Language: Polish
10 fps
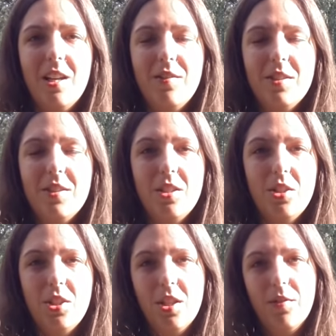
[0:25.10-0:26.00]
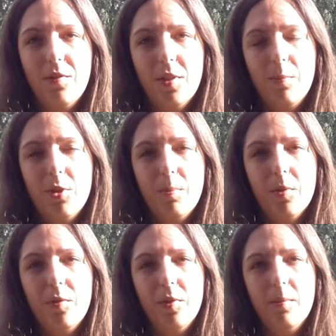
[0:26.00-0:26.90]
Więc znajdziecie w opisie
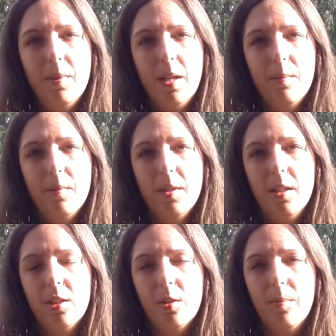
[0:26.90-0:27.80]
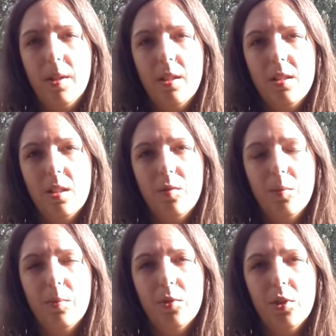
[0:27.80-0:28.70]
pod filmem link do playlisty
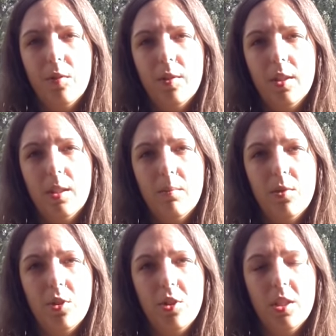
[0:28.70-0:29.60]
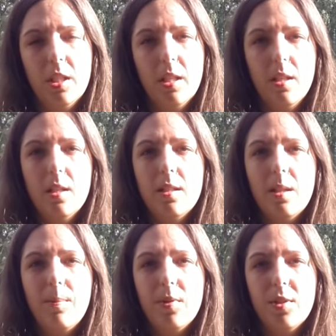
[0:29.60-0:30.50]
dwupunktowej i tam możecie
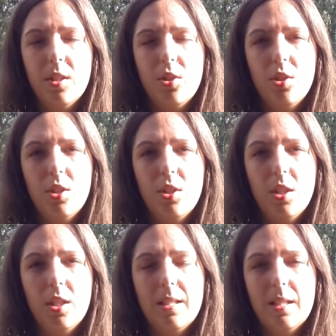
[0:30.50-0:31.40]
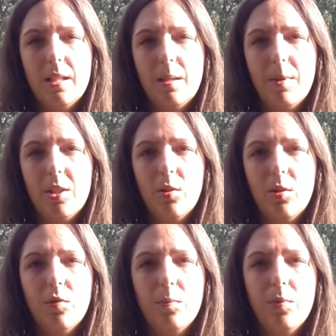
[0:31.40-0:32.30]
zapoznać się z
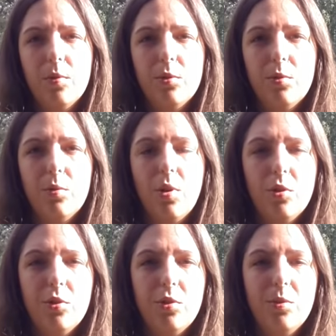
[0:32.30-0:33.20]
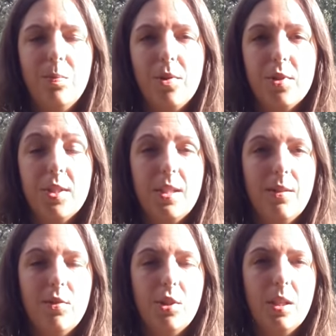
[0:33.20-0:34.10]
tematyką dwupunktu od
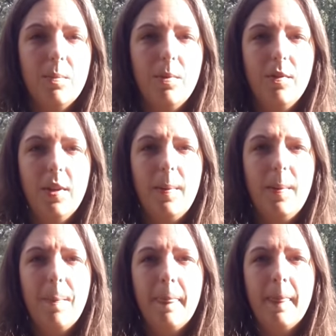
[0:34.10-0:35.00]
podstaw, że tak powiem.